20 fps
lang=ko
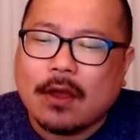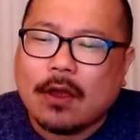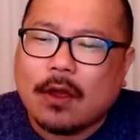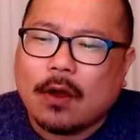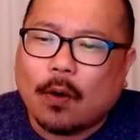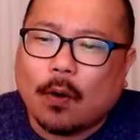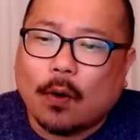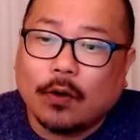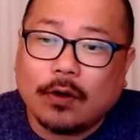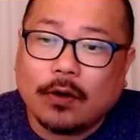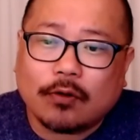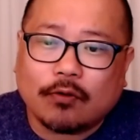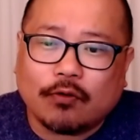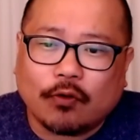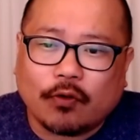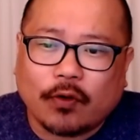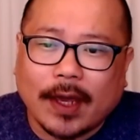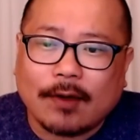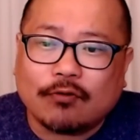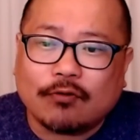오늘
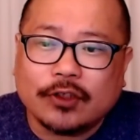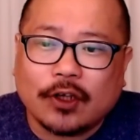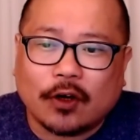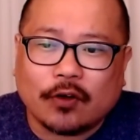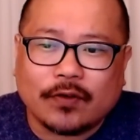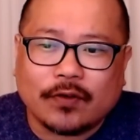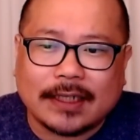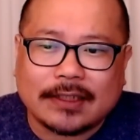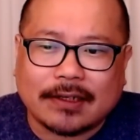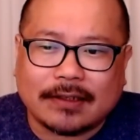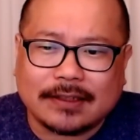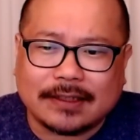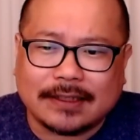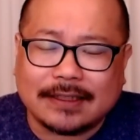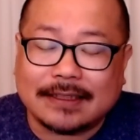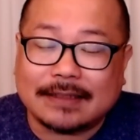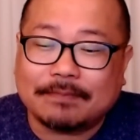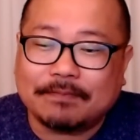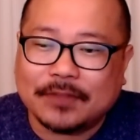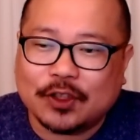국회
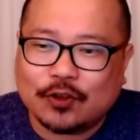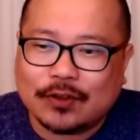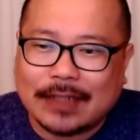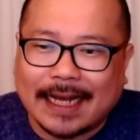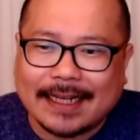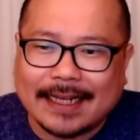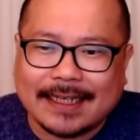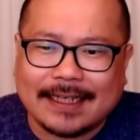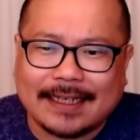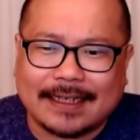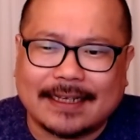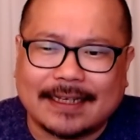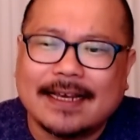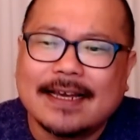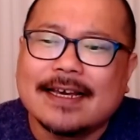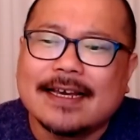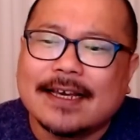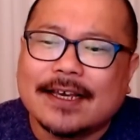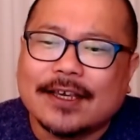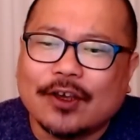운영위에서는 민주당이
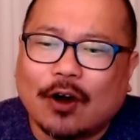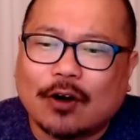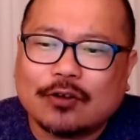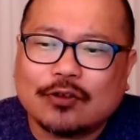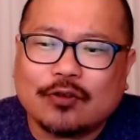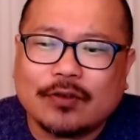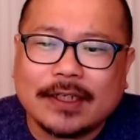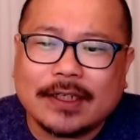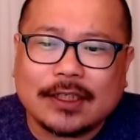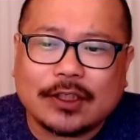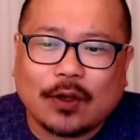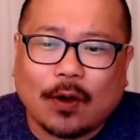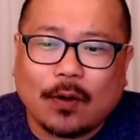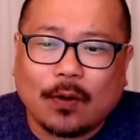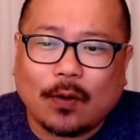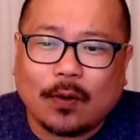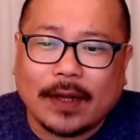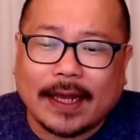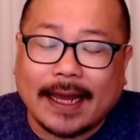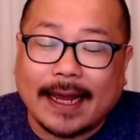역술인
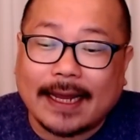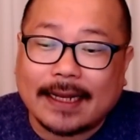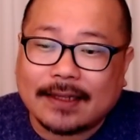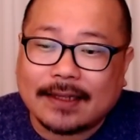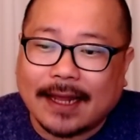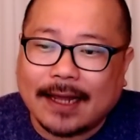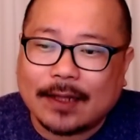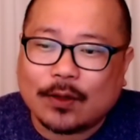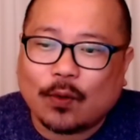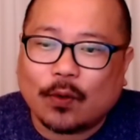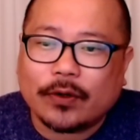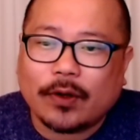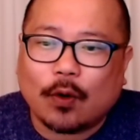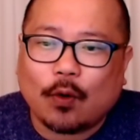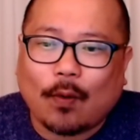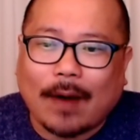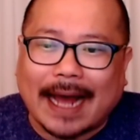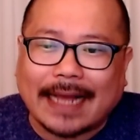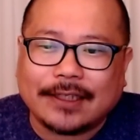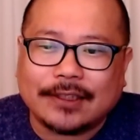천공의 대통령
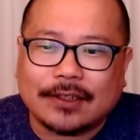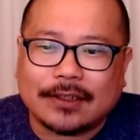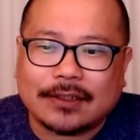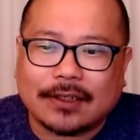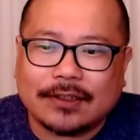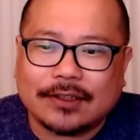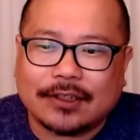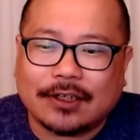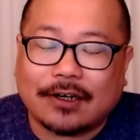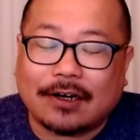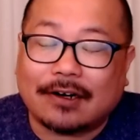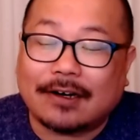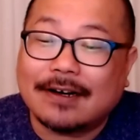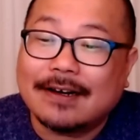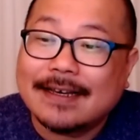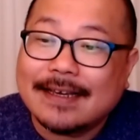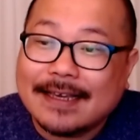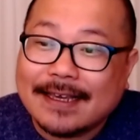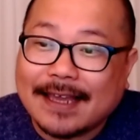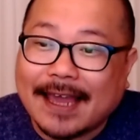관저 선정
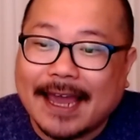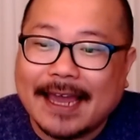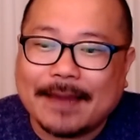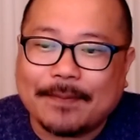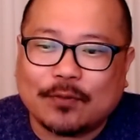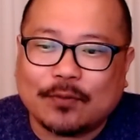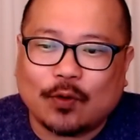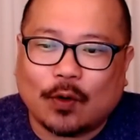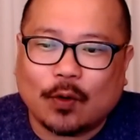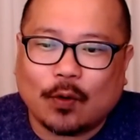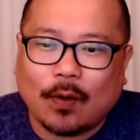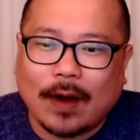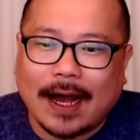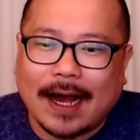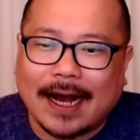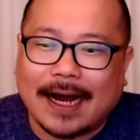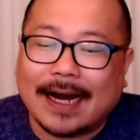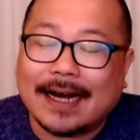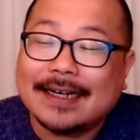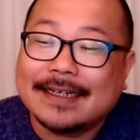개입
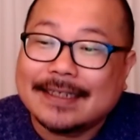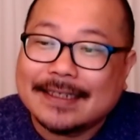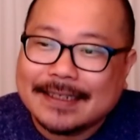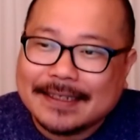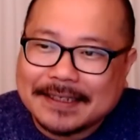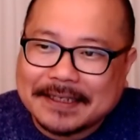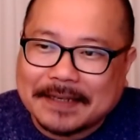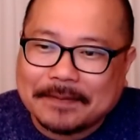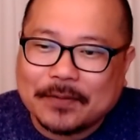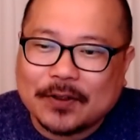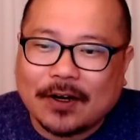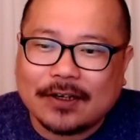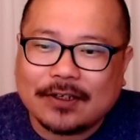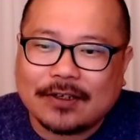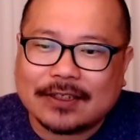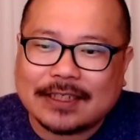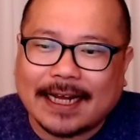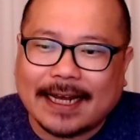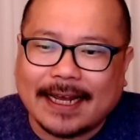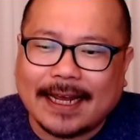의혹과 김건희
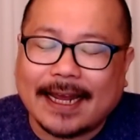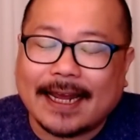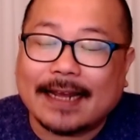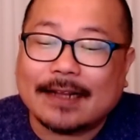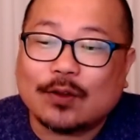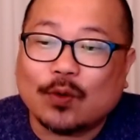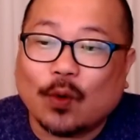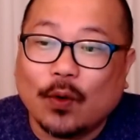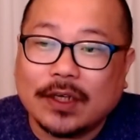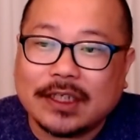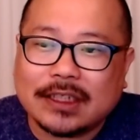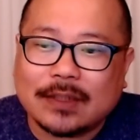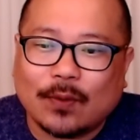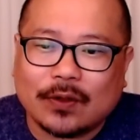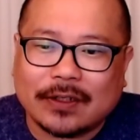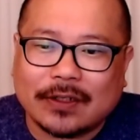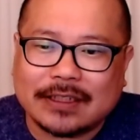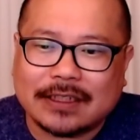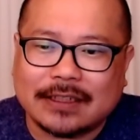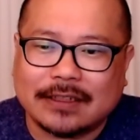여사의
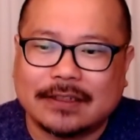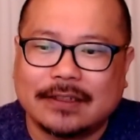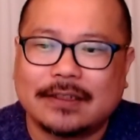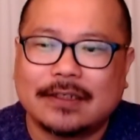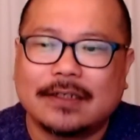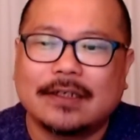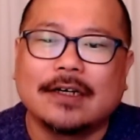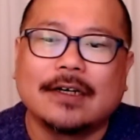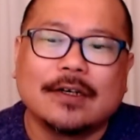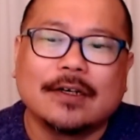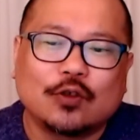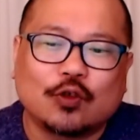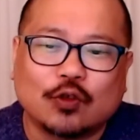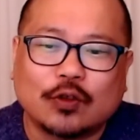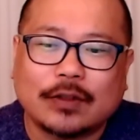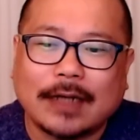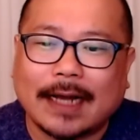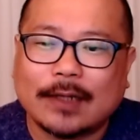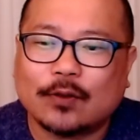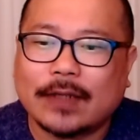도이치모터스
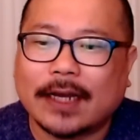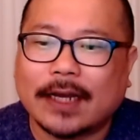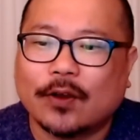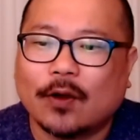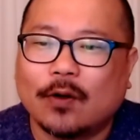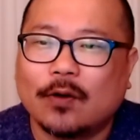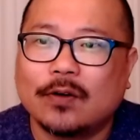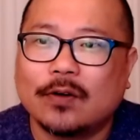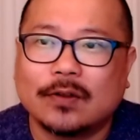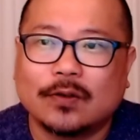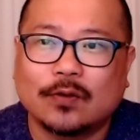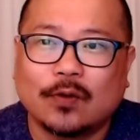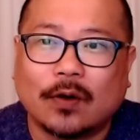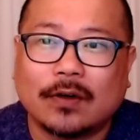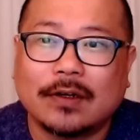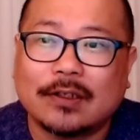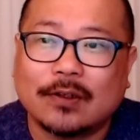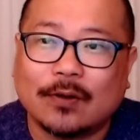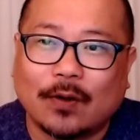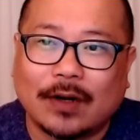주가 조작 연루
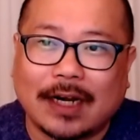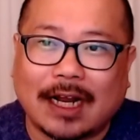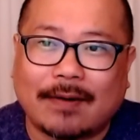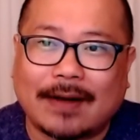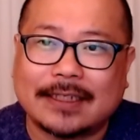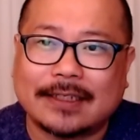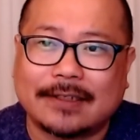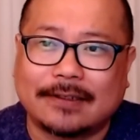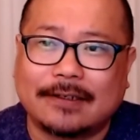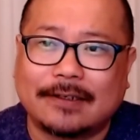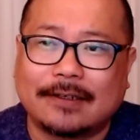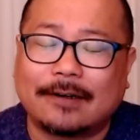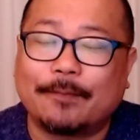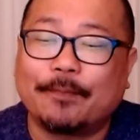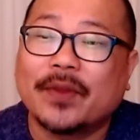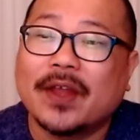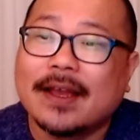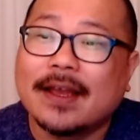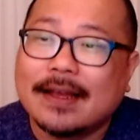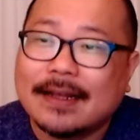의혹을 들고 나와서
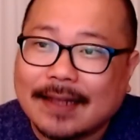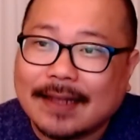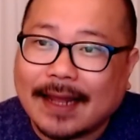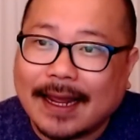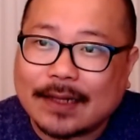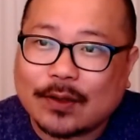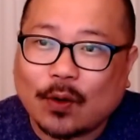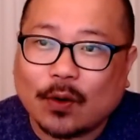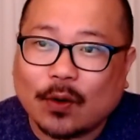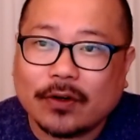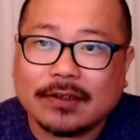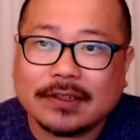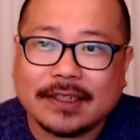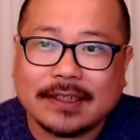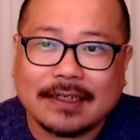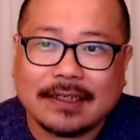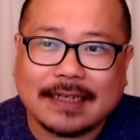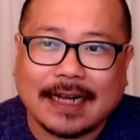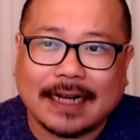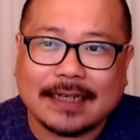
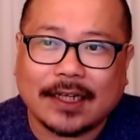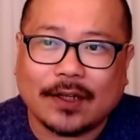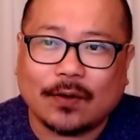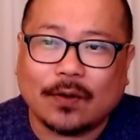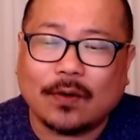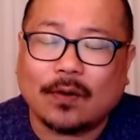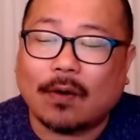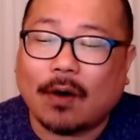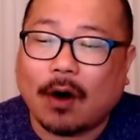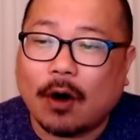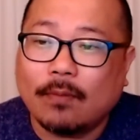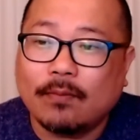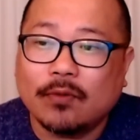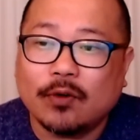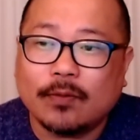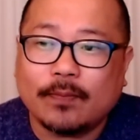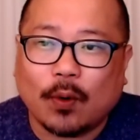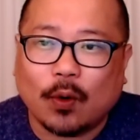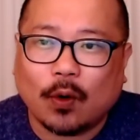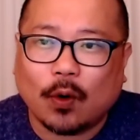대통령실을 상대로
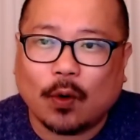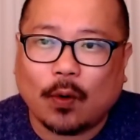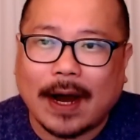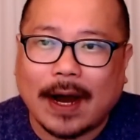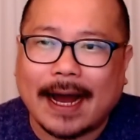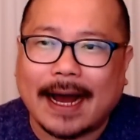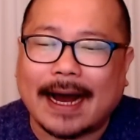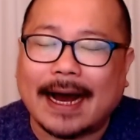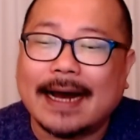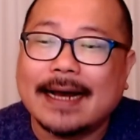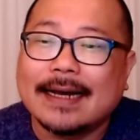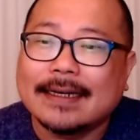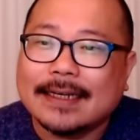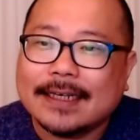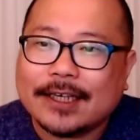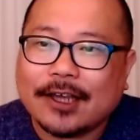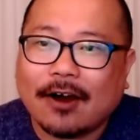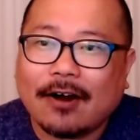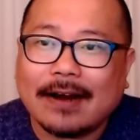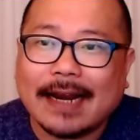업무 보고와
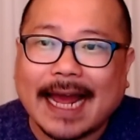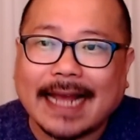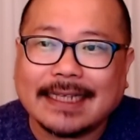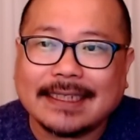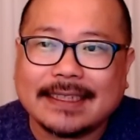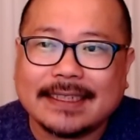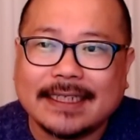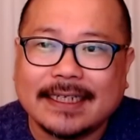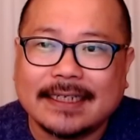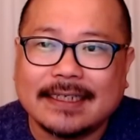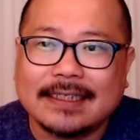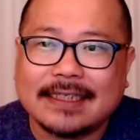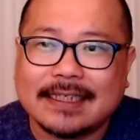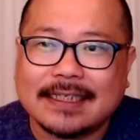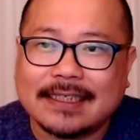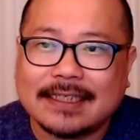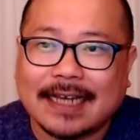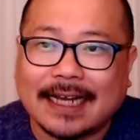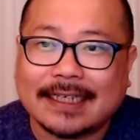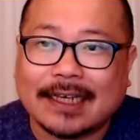현안 질의를
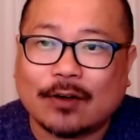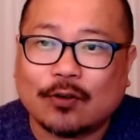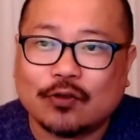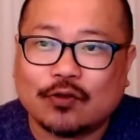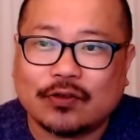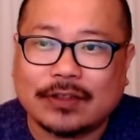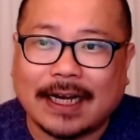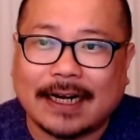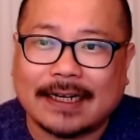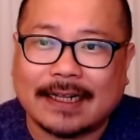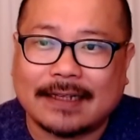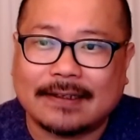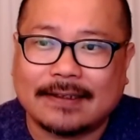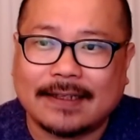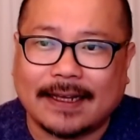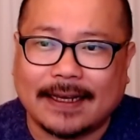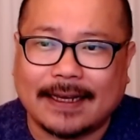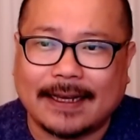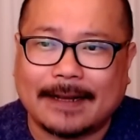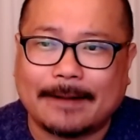실시하자고 주장을
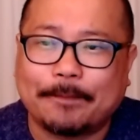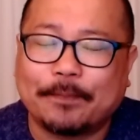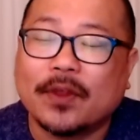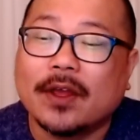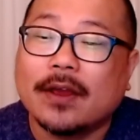했는데,